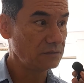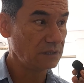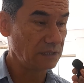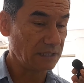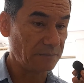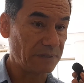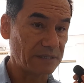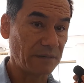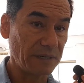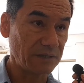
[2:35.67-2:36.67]
en el
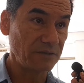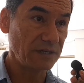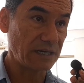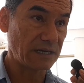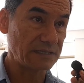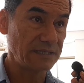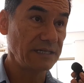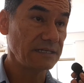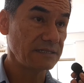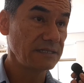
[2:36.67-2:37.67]
departamento y en
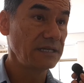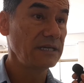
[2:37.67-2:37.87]
Acacias.